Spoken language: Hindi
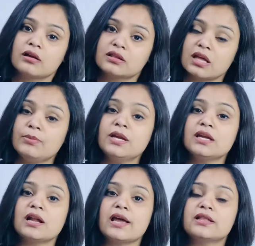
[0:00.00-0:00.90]
तभी
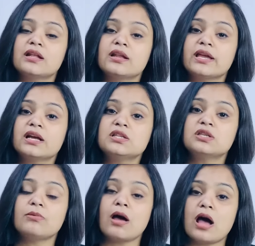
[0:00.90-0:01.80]
किराएदार रहेगा
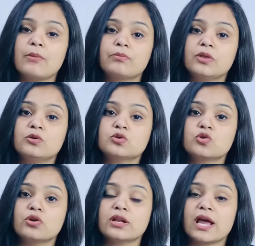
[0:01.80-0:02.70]
जब आपने
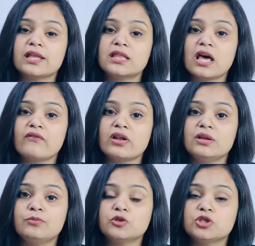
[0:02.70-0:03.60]
उसको किराएदार
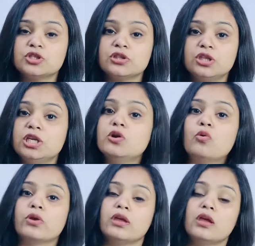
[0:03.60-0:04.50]
वाली पोजीशन दी
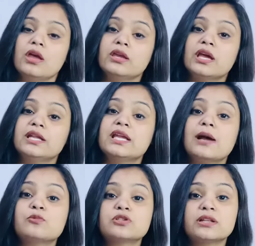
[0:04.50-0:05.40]
होगी यानी कि
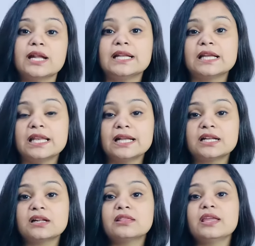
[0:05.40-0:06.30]
आप उससे रेंट
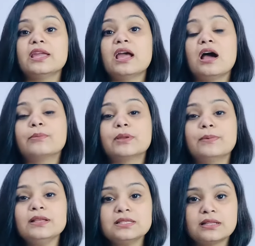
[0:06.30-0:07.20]
कलेक्ट करते हैं आपके
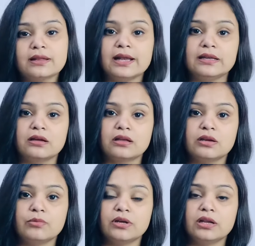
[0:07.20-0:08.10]
पास रेंट
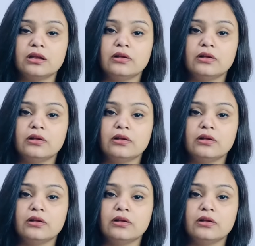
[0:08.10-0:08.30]
अग्रीमेंट है